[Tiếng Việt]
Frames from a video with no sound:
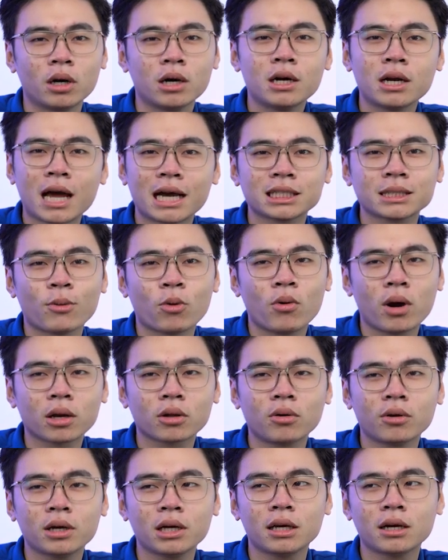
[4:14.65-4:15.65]
hơn hai trăm oát,
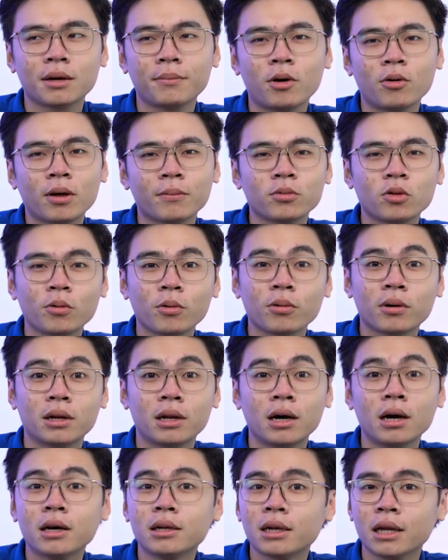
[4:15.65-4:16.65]
có khi các mẫu laptop còn
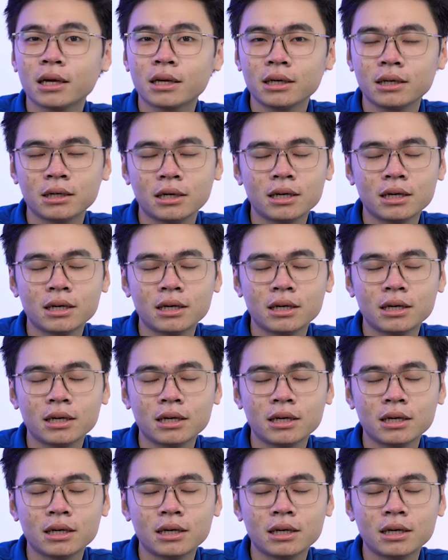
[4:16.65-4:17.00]
hơn đấy cơ,